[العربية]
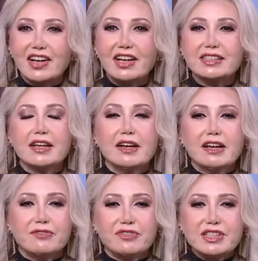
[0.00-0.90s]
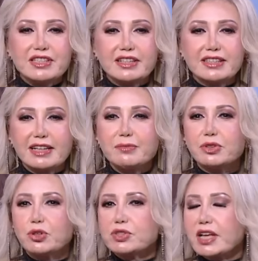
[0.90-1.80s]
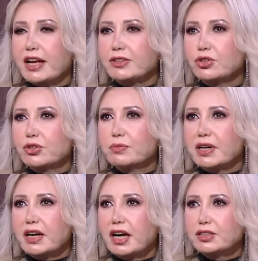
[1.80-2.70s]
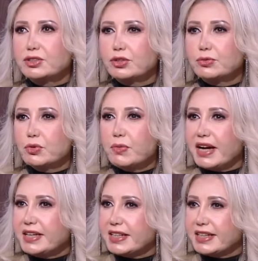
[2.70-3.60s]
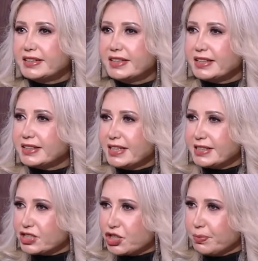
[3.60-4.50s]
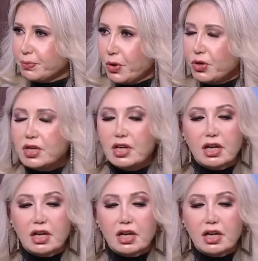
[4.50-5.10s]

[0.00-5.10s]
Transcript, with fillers: خلاص في ستات بتوصل عندهم مرحلة الأمومة عالية جدا عندها تشبع